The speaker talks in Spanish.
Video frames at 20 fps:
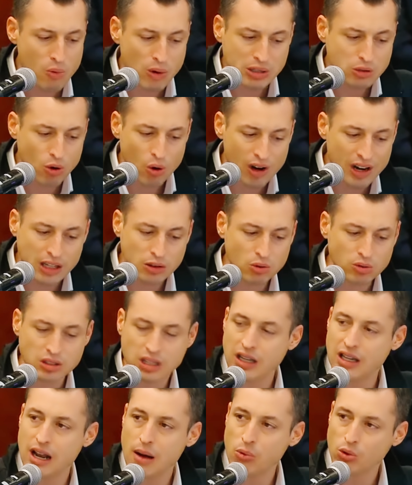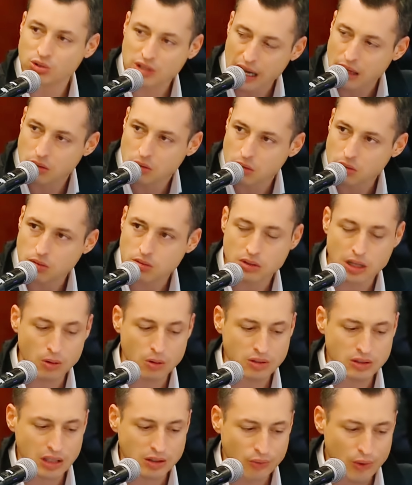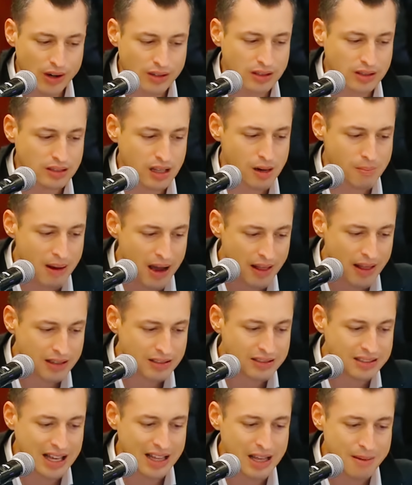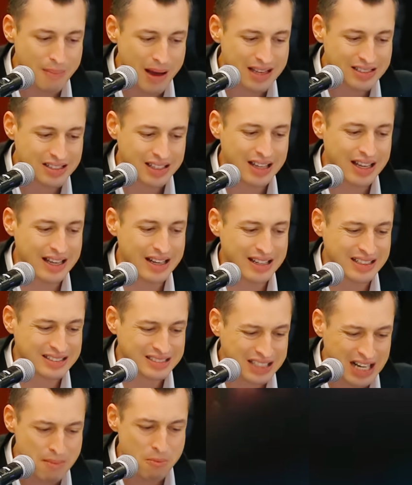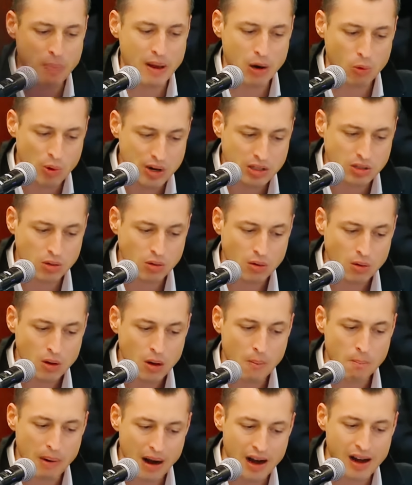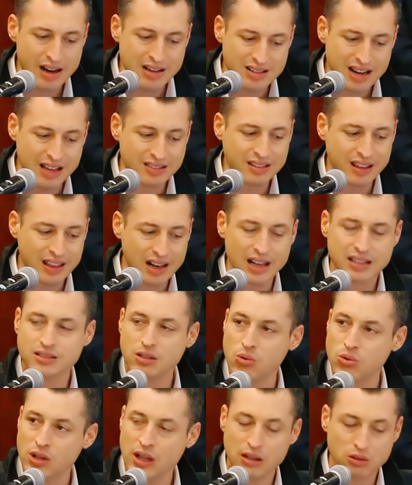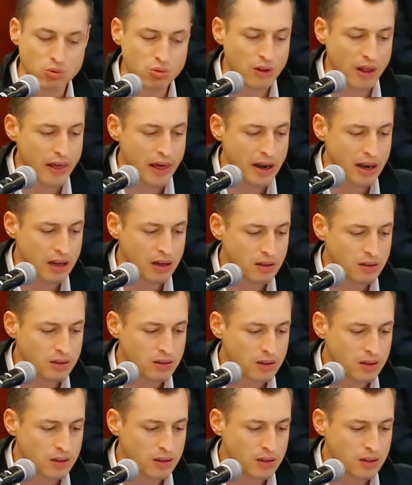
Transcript: No es correcto seguir abusando de nuestras Fuerzas Armadas y además en extremo perjuicio para el rescate de la seguridad ciudadana.